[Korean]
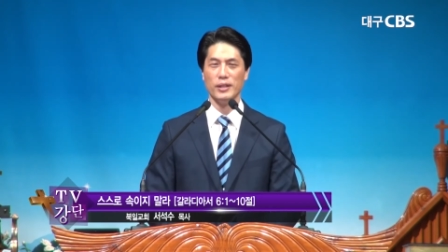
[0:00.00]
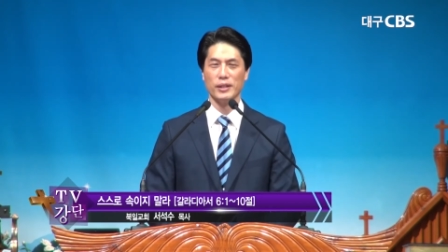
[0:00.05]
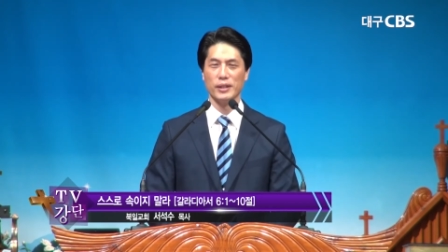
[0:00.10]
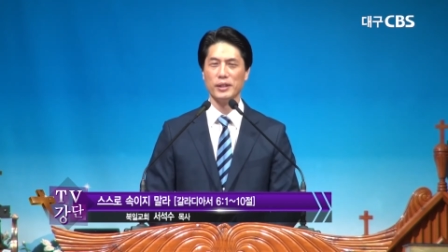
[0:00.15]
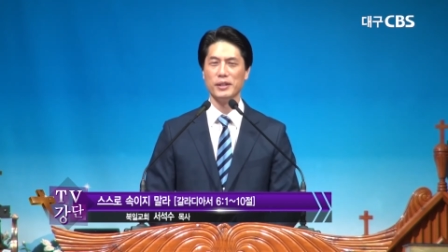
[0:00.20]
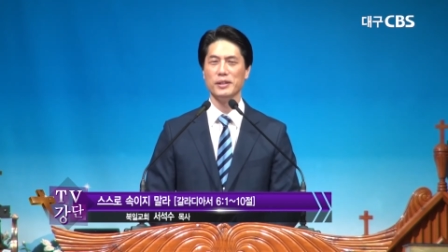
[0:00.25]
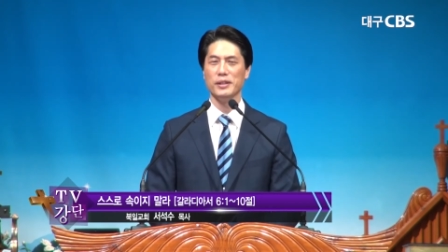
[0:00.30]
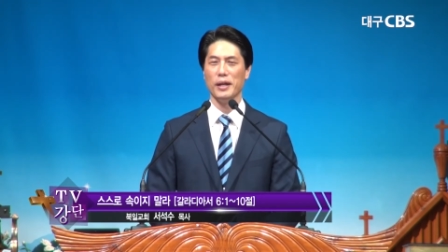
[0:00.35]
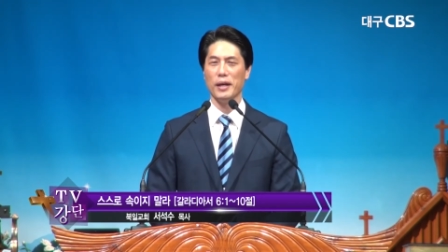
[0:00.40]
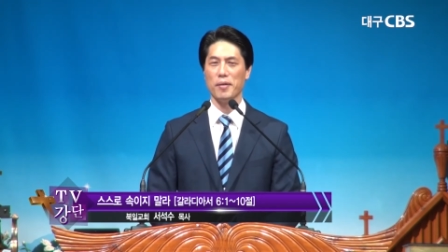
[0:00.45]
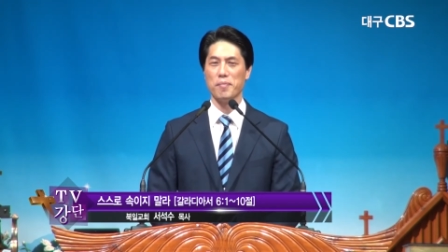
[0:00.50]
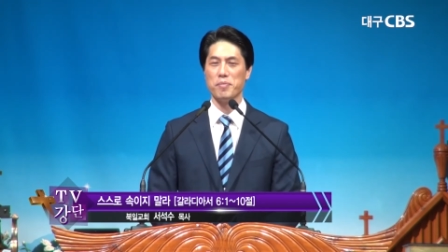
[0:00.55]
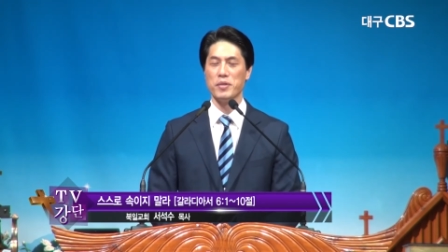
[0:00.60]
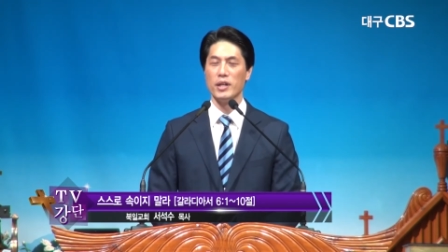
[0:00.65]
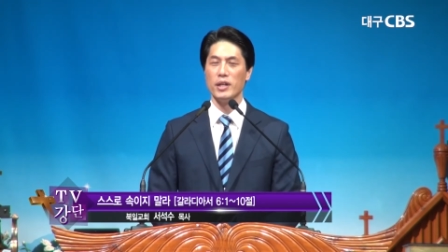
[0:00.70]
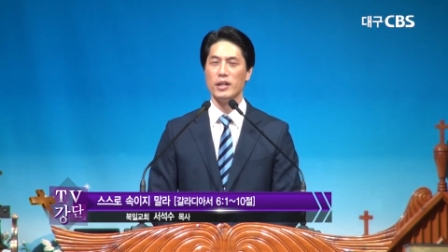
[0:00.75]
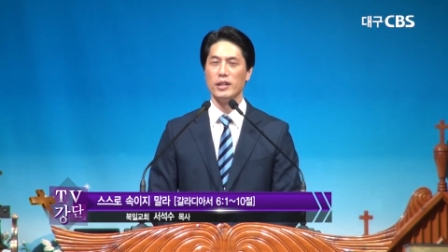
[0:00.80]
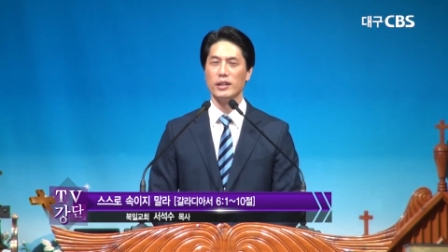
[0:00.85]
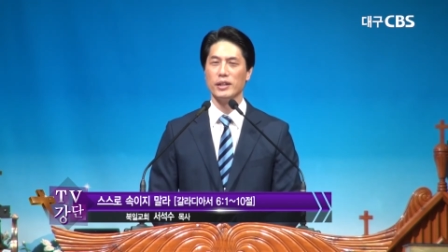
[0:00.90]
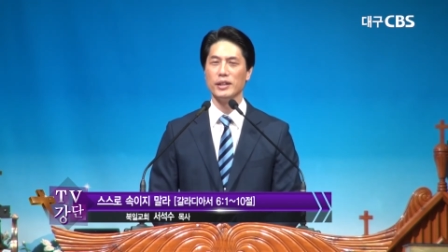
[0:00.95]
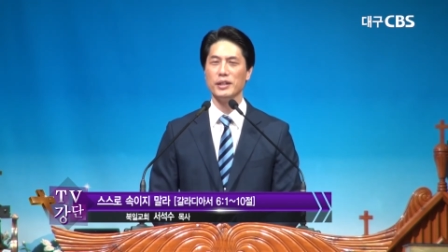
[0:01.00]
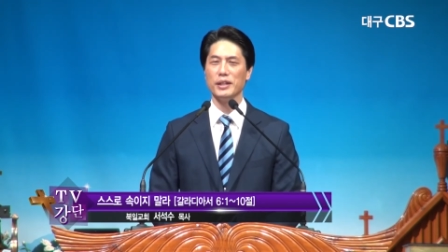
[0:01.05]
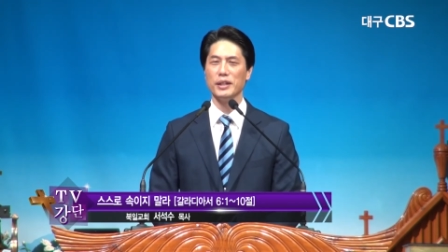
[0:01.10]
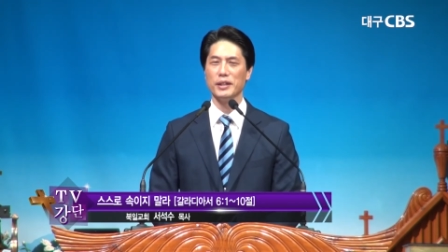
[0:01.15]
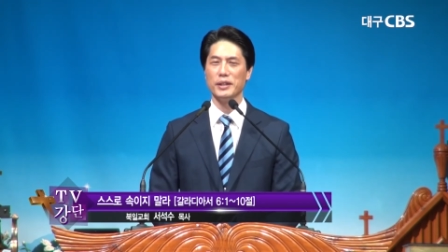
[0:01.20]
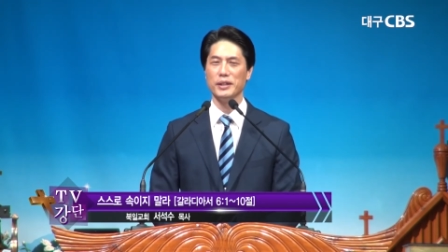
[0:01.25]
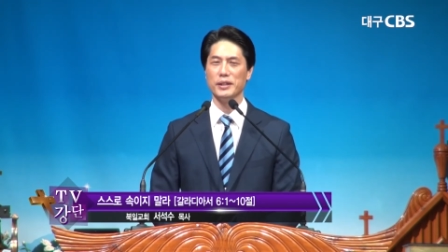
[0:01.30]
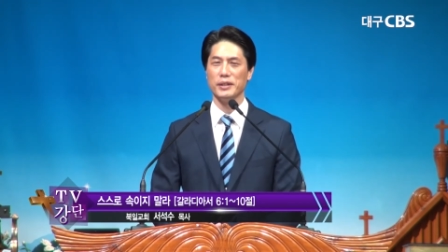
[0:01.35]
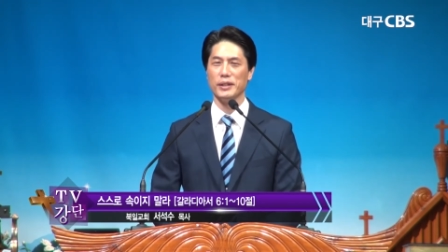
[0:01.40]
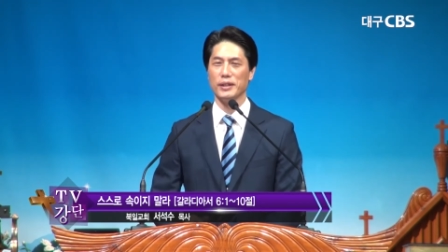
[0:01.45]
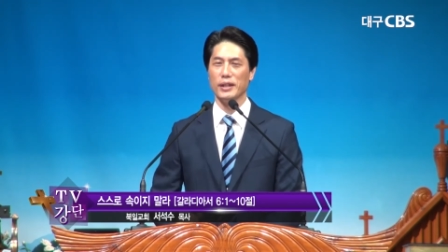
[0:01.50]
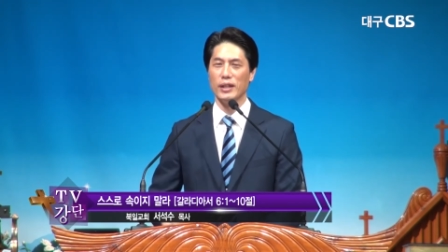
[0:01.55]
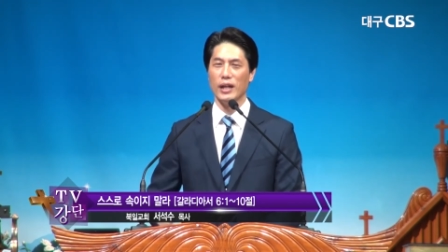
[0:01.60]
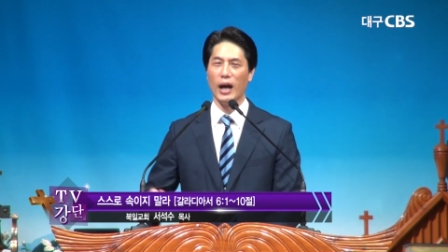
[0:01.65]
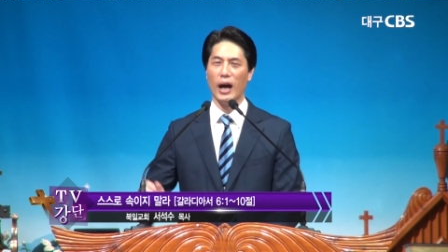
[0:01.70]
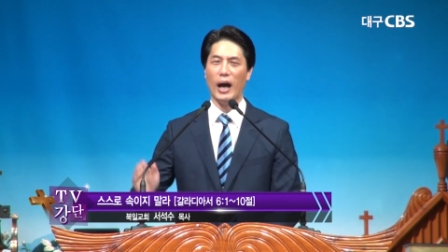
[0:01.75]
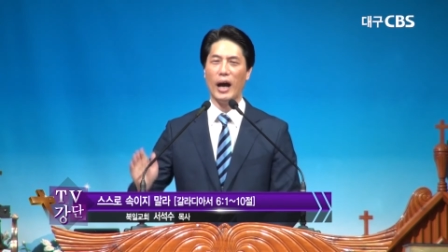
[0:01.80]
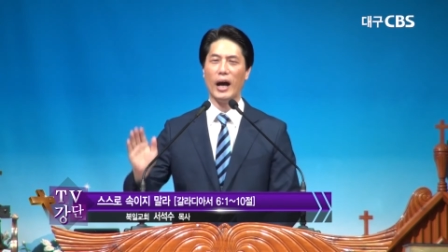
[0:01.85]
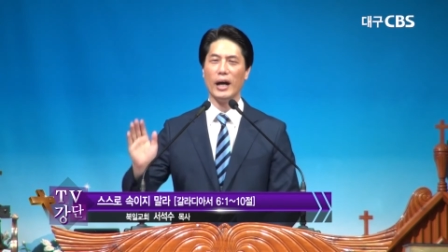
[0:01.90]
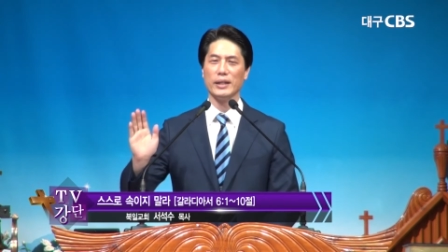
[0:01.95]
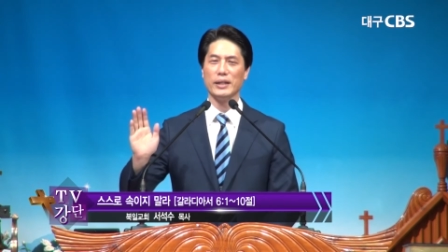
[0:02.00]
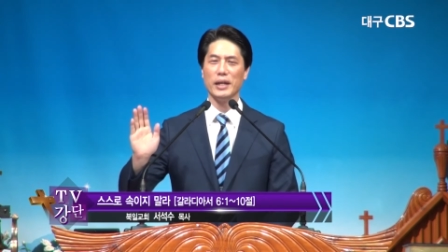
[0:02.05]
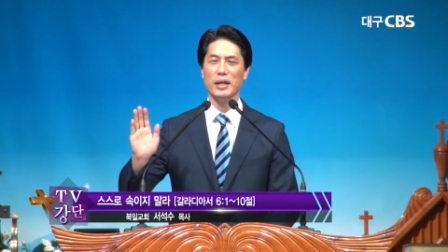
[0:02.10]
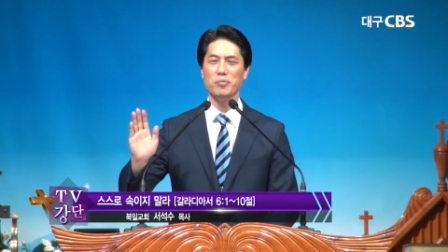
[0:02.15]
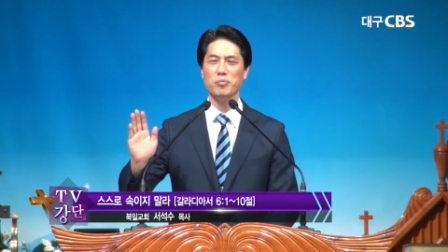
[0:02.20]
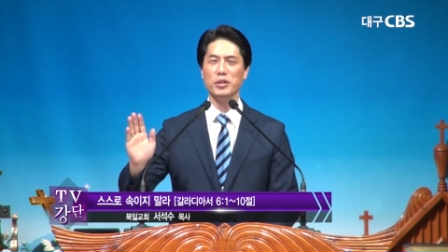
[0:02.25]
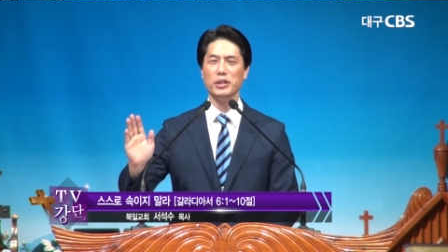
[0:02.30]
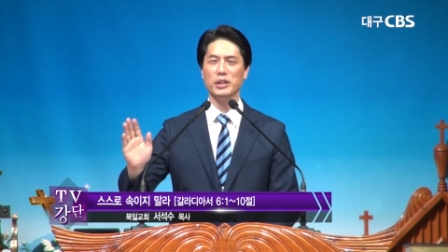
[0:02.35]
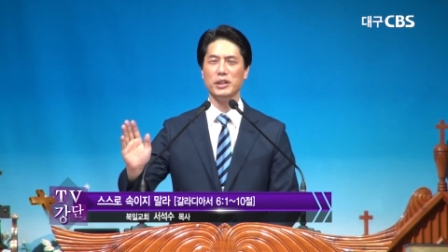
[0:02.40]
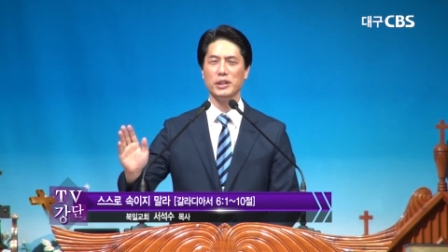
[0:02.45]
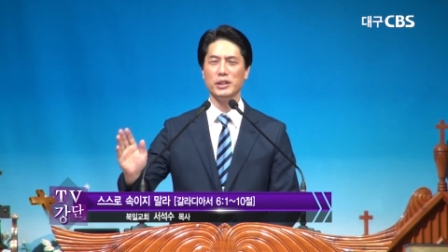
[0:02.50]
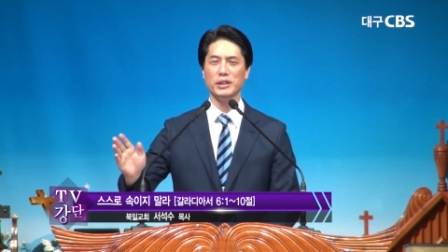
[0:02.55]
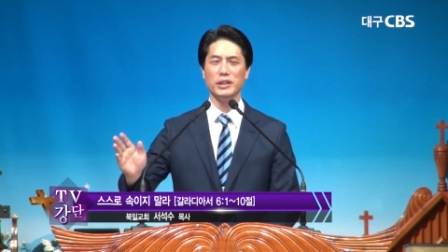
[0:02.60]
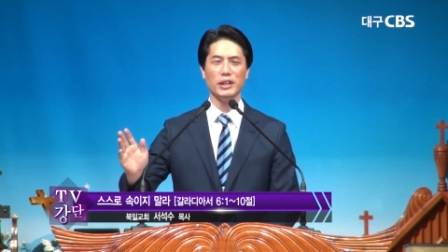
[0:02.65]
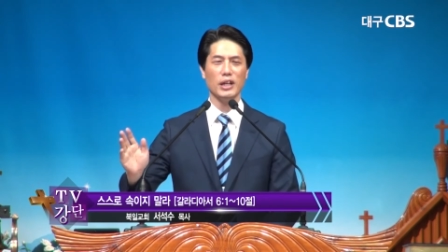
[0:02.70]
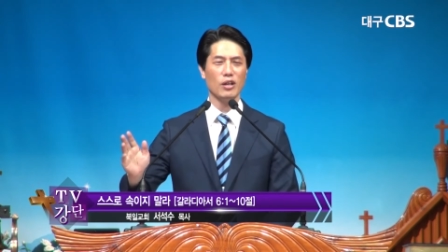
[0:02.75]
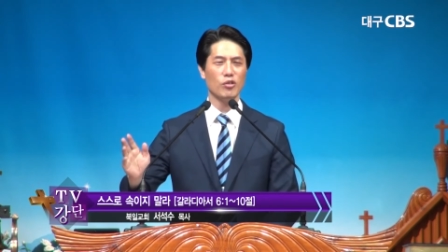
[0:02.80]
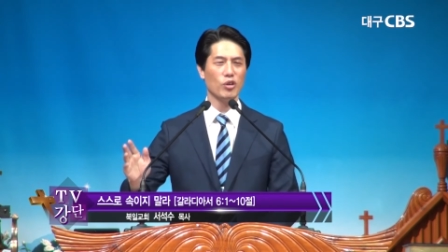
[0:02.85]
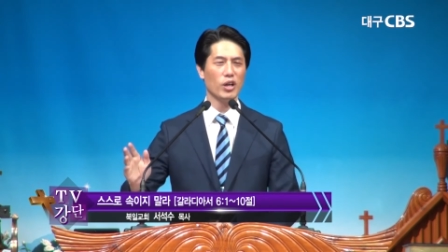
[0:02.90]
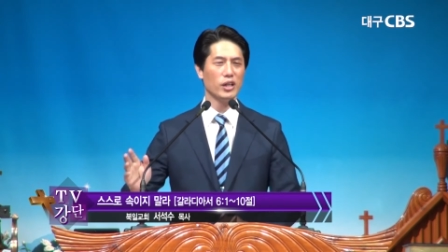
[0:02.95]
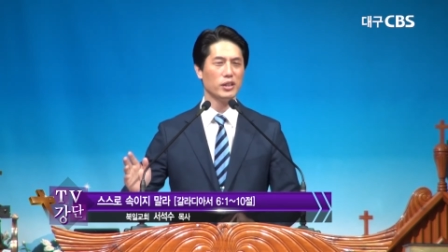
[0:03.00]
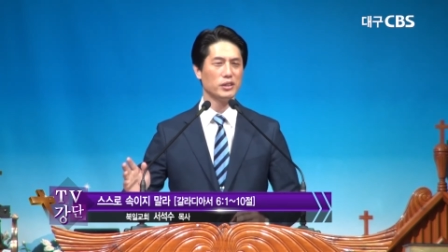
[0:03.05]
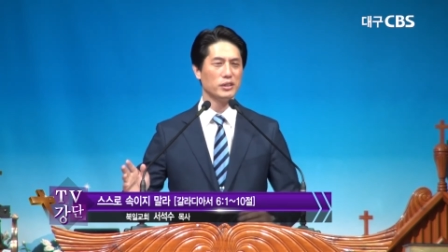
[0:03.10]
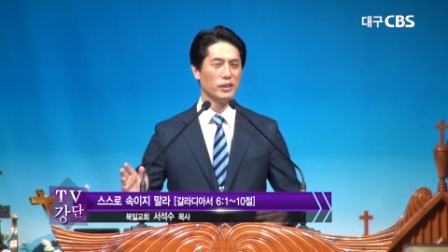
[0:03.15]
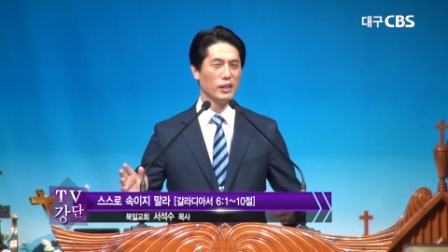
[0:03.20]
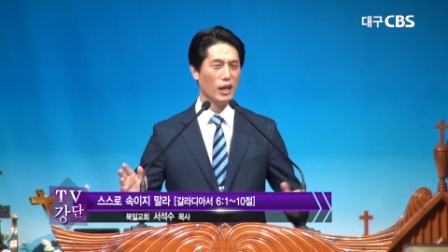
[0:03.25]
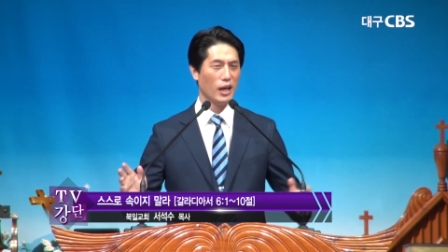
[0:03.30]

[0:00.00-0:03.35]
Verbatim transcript: 그런데 거기는 아데미신이라고 하는